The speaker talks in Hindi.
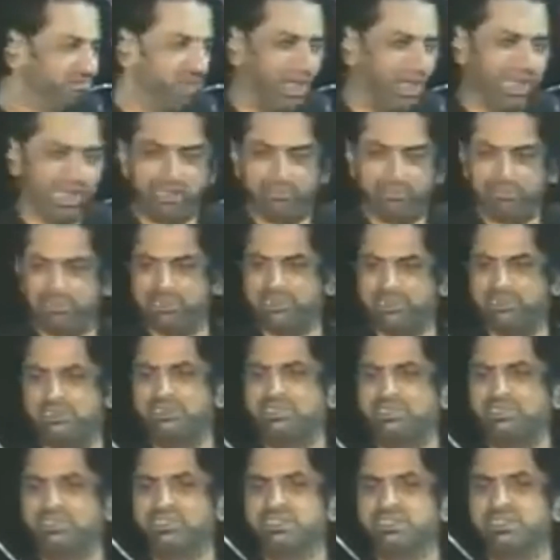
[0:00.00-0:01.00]
मुहर्रम की
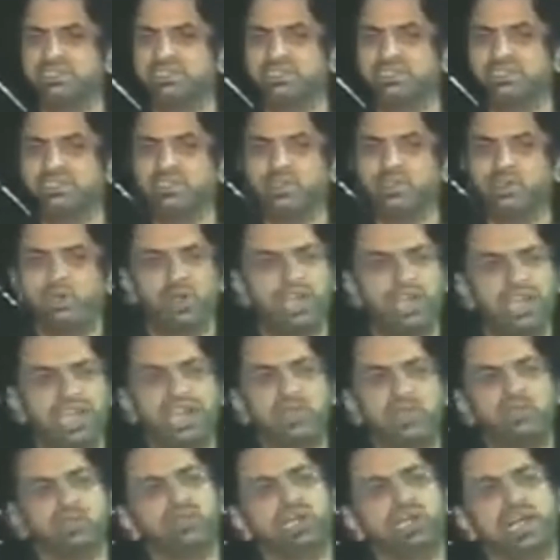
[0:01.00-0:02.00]
तरह और
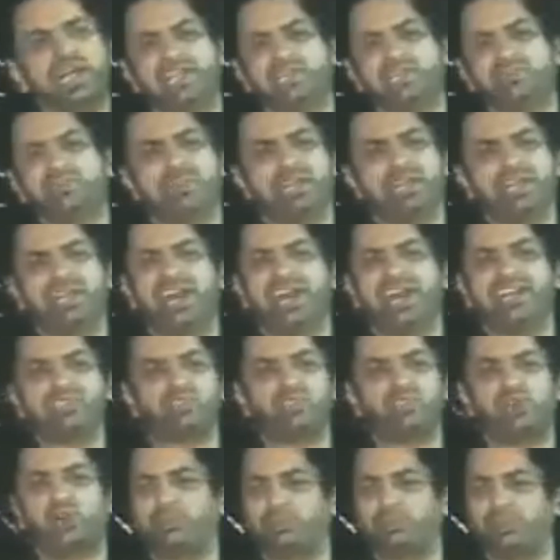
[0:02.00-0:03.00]
एक गुजारिश मैं
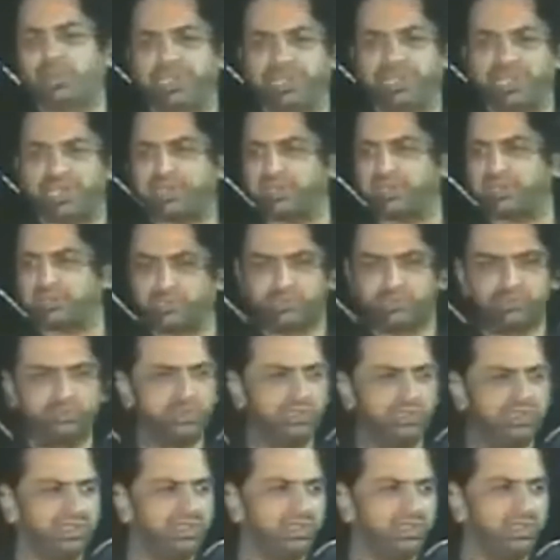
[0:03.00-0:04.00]
खास तौर पे किया करता हूं
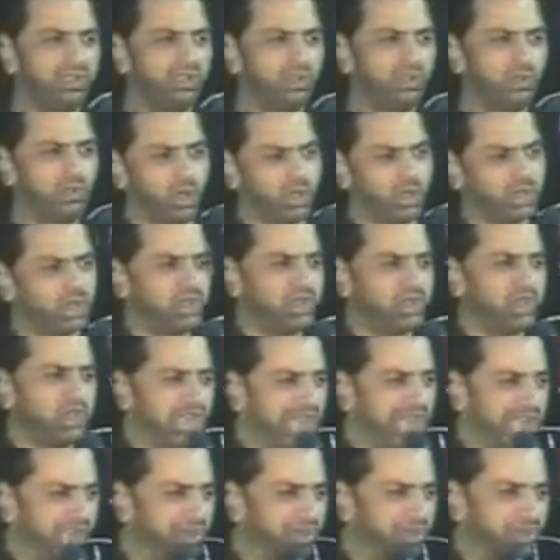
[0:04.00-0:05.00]
कोशिश
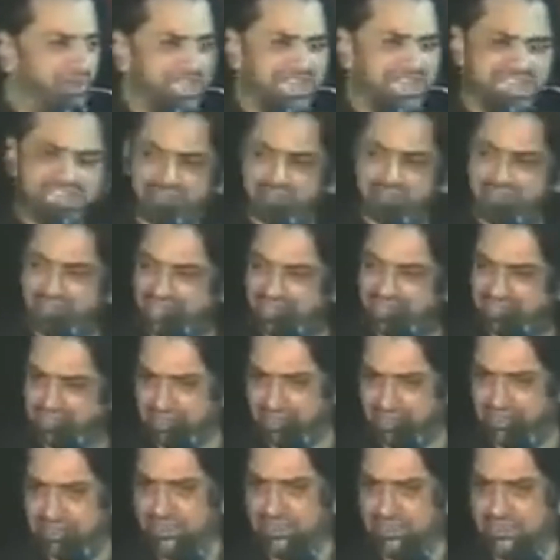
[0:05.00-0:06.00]
किया करो ईद वाले
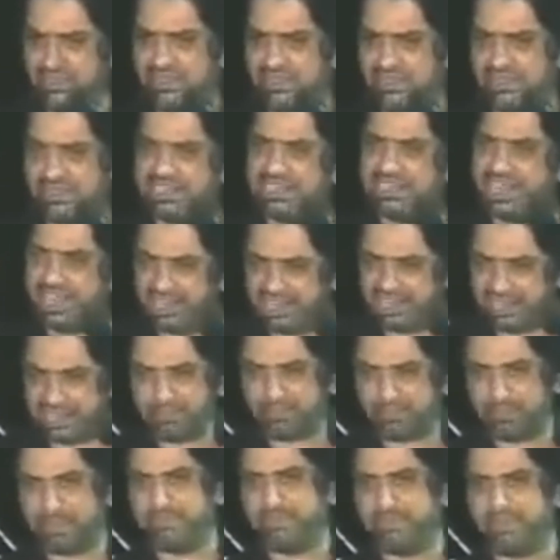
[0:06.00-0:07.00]
दिन काले
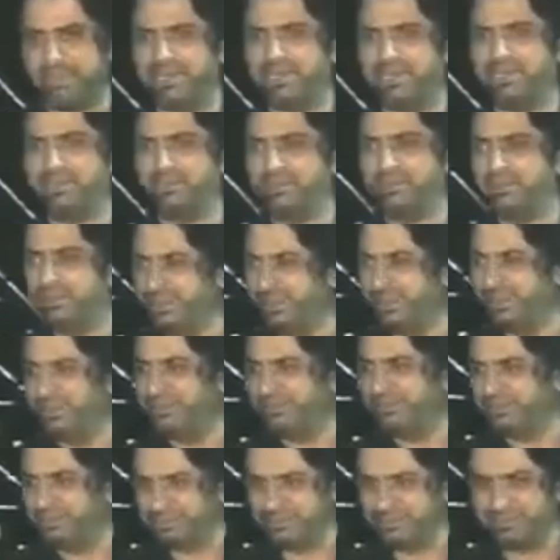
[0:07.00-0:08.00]
कपड़े पहना
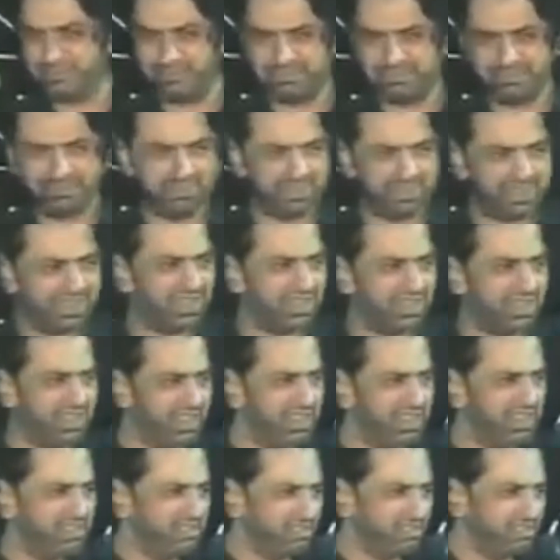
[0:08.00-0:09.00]

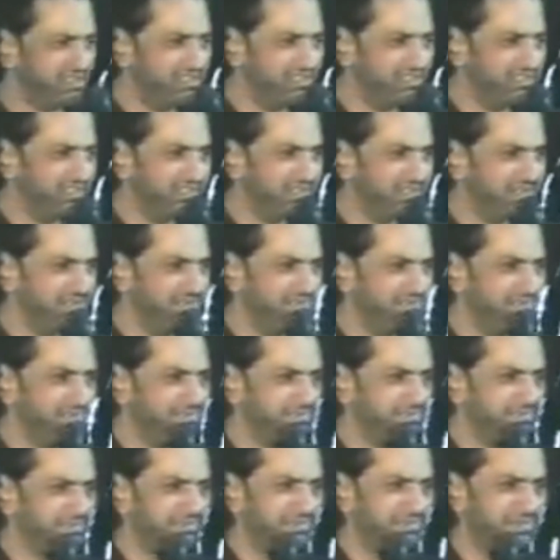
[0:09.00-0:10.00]
करो
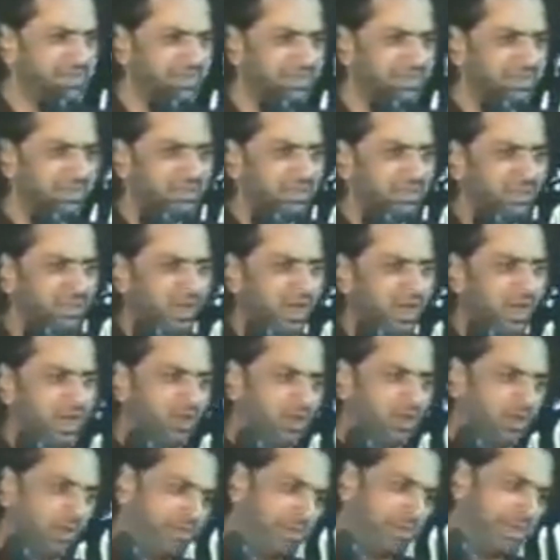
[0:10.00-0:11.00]

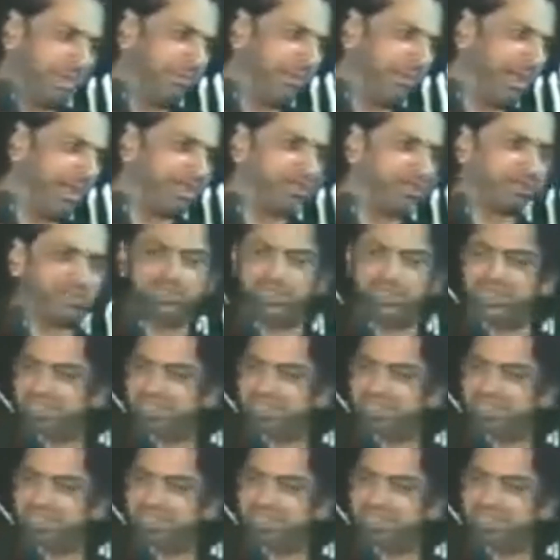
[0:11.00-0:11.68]
और कोई मेरी बात को